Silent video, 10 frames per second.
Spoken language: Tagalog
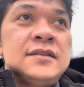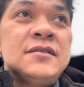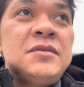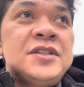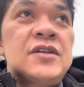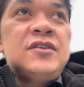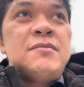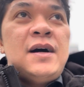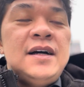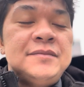Butsi ko na
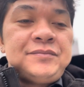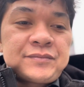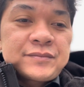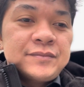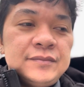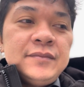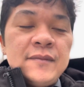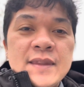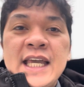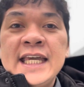ba?
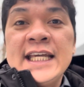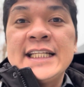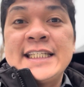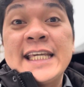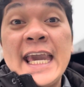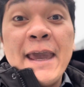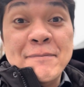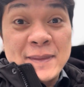Sige.